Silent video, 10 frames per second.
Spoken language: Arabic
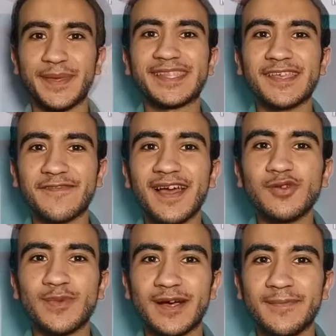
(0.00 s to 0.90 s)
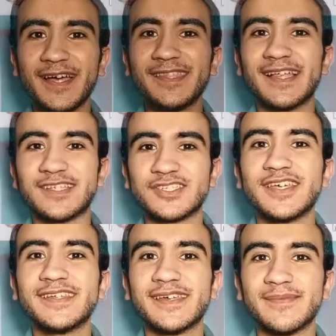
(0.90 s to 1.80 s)
بيتفاعلوا مع بعض
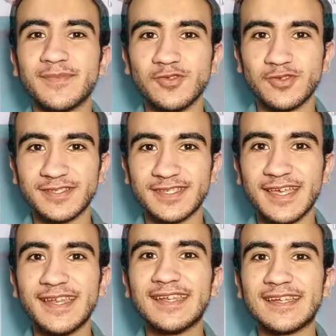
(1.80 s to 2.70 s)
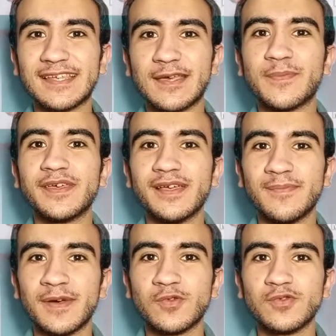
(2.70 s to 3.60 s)
علشان يعملوا اتزان للكمية
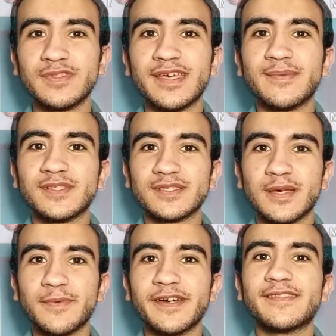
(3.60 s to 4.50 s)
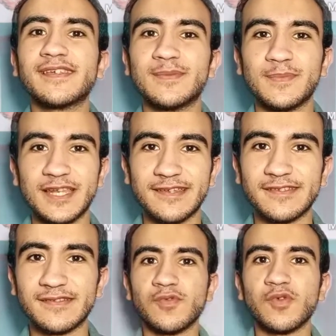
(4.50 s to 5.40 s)
الموجودة من صبغة
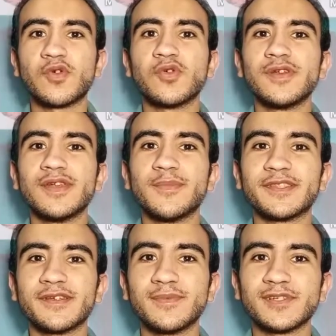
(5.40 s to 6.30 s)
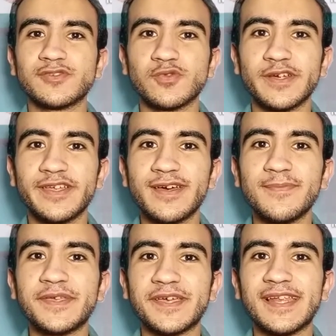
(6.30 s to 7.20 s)
الميلانين وكل ما تكبر
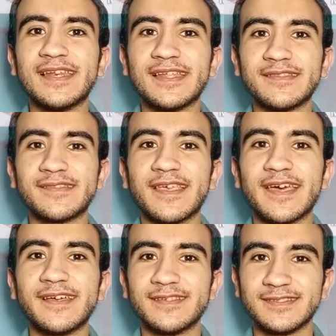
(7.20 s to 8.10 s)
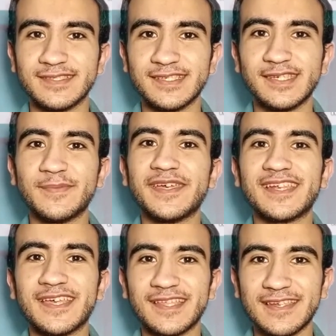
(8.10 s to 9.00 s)
شوية بيقل انتاج انزيم
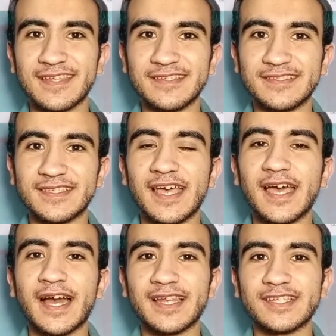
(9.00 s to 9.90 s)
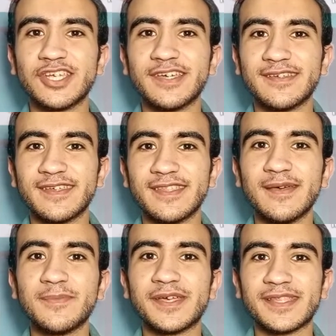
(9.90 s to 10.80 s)
الكاتاليز علشان
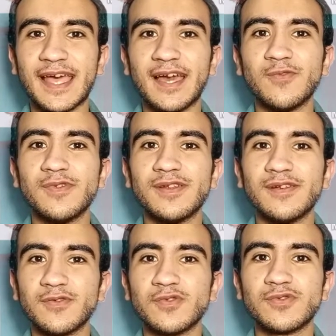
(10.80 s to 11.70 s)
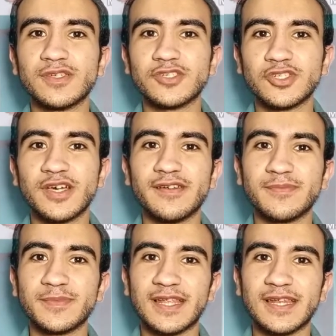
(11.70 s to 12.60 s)
كده بيتحول لون الشعر من